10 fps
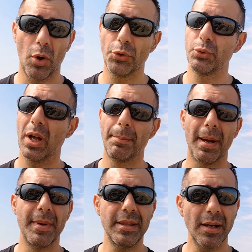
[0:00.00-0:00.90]
Or, tu l'auras pas
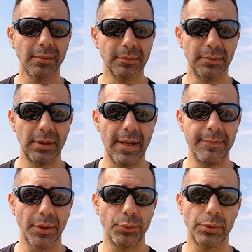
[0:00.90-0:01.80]
maintenant,
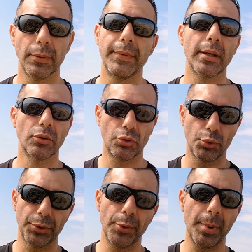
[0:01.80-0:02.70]
l'infarctus. tu ne le
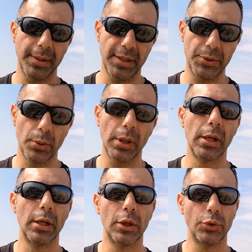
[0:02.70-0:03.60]
sautes pas, attention. Hein.
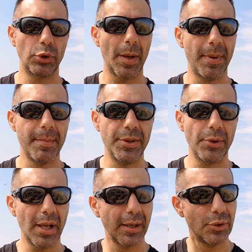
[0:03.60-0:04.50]
Tu l'auras pas
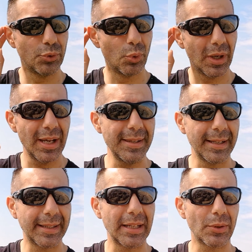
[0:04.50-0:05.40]
maintenant, tu l'auras
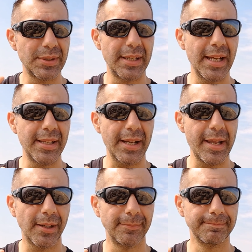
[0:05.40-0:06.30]
dans quelques années en
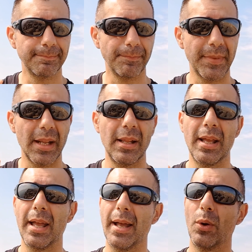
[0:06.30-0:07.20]
arrière.
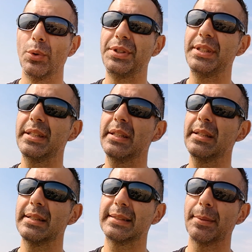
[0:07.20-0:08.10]

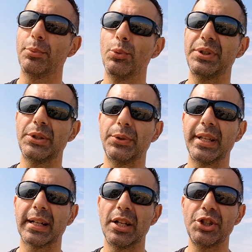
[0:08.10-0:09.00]
Aussi, ça peut aussi te
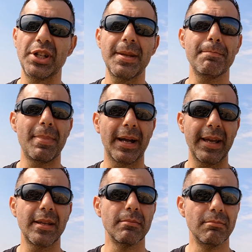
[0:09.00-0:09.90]
déclencher,
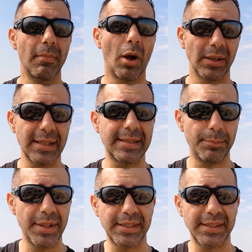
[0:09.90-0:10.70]
pareil, alors ça, ça